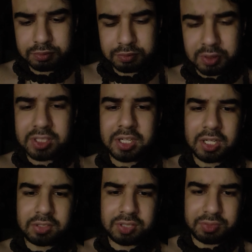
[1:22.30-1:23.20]
मदिरा
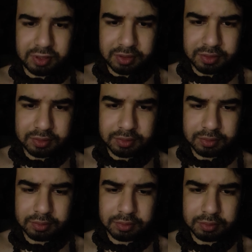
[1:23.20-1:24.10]
का सेवन
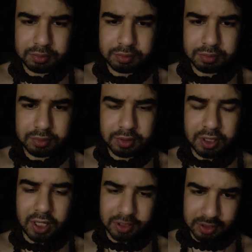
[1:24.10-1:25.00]
की
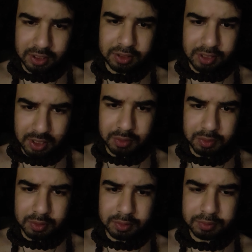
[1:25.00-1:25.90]
आदत थी
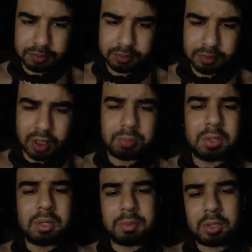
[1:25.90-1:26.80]
उनको हमने
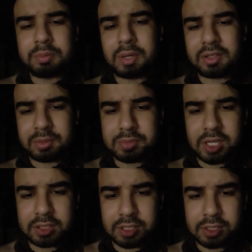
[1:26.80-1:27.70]
उन्हें बहुत बार
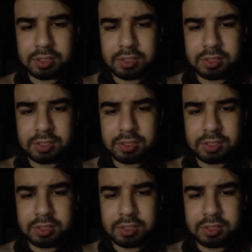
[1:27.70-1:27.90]
समझाया था